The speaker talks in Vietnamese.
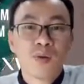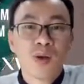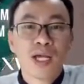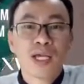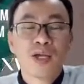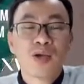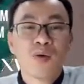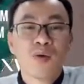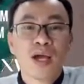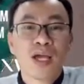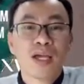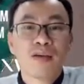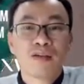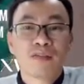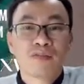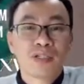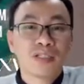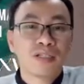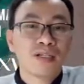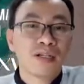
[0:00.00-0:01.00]
loay hoay
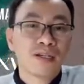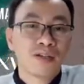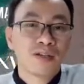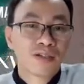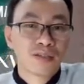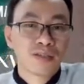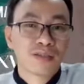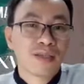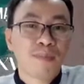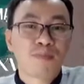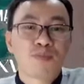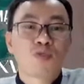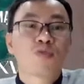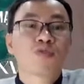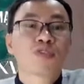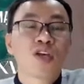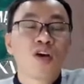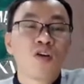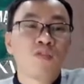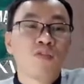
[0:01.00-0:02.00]
và vẫn rất là tập
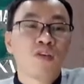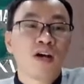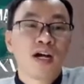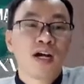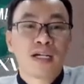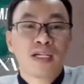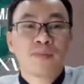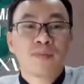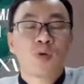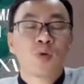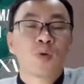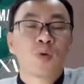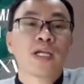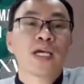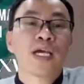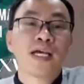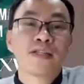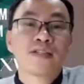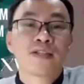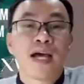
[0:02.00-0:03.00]
trung sâu vào cái mối
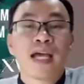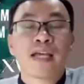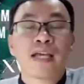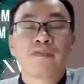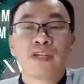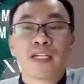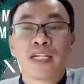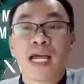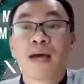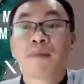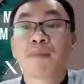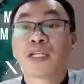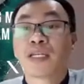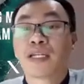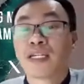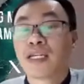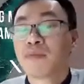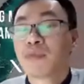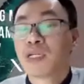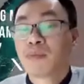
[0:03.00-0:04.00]
quan hệ giữa Anh Việt Nam ở
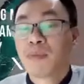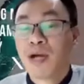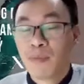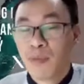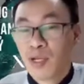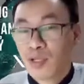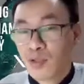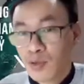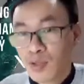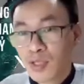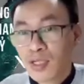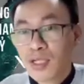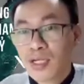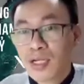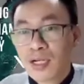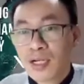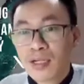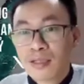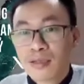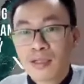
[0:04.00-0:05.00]
thế kỷ 17 mà thôi
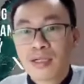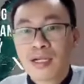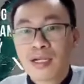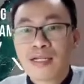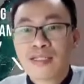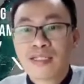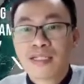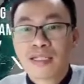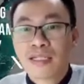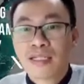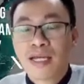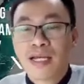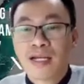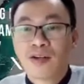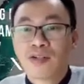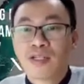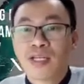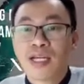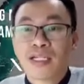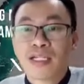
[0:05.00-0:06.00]
tức là gì
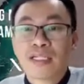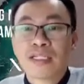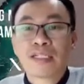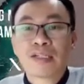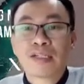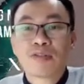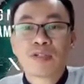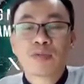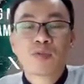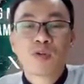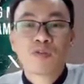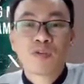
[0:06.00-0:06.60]
để có thể nghiên cứu